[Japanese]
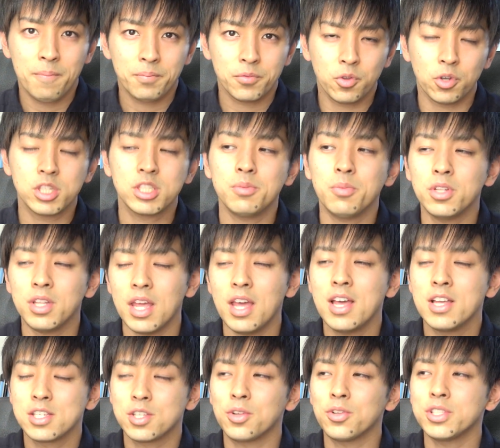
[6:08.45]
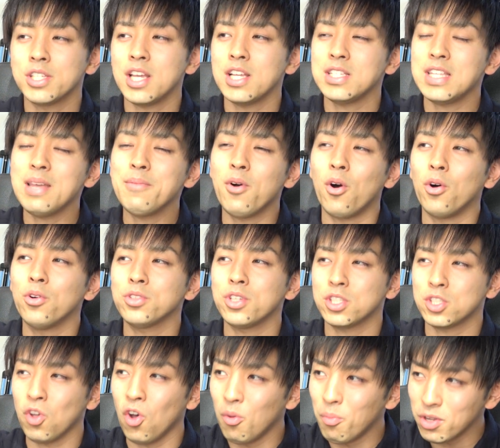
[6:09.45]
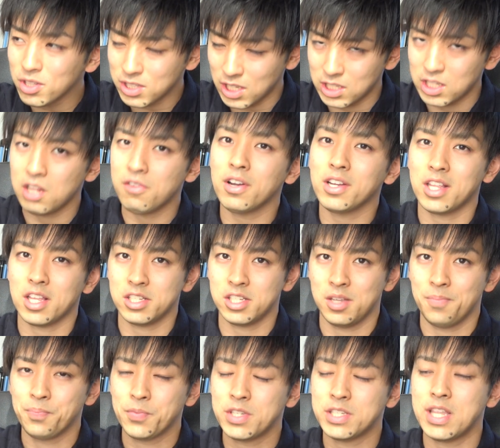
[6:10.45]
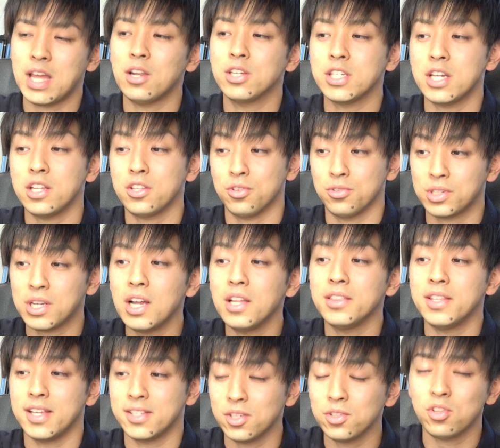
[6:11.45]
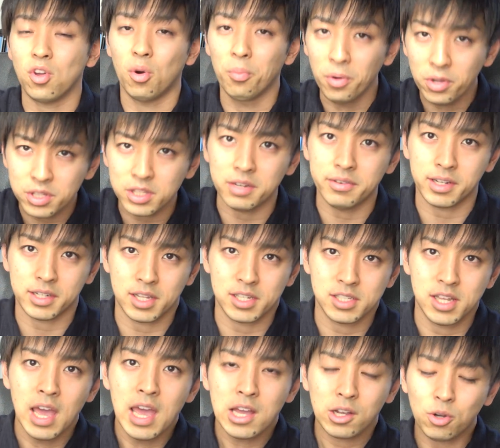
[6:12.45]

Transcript: どっちもね、その先生も本当にそう思って言ってるわけだし、下のじゃねえと受かんねえぞって思ってるわけだし、